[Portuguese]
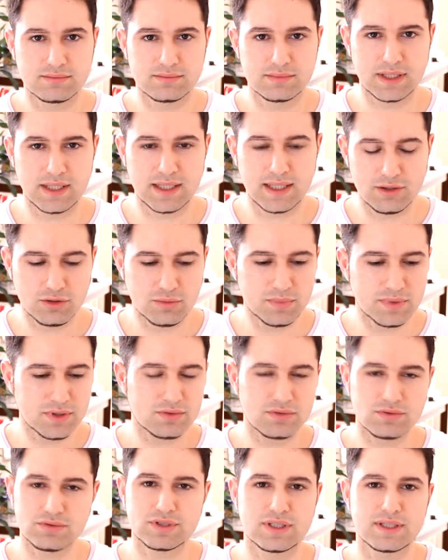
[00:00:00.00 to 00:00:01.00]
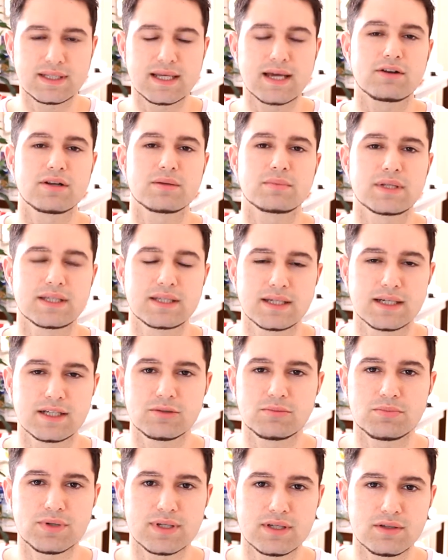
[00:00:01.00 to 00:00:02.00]
e eu não me considero
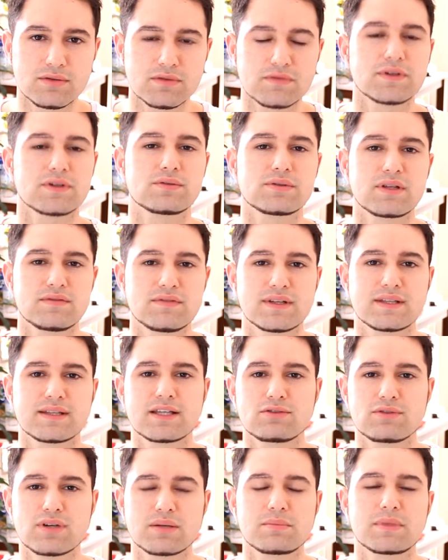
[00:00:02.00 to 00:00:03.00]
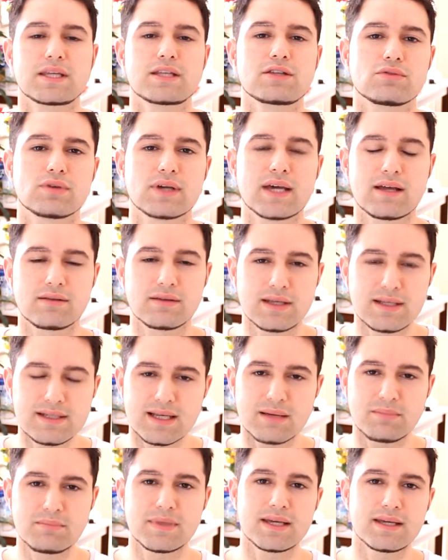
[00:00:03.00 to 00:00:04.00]
arminiano porque eu não fico defendendo Arminio, não quero nem
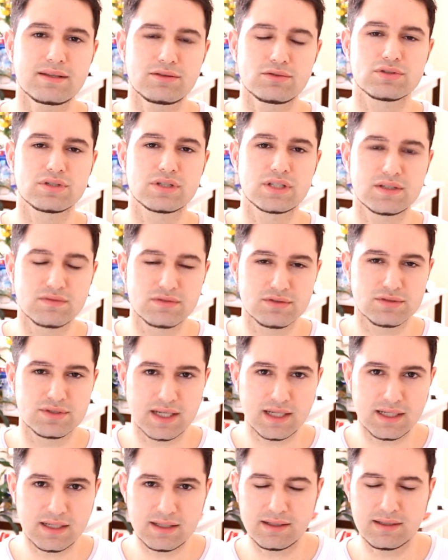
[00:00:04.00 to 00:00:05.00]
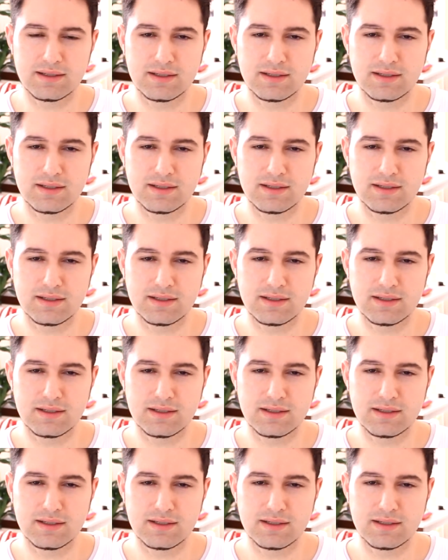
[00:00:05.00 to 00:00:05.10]
saber dos livros dele,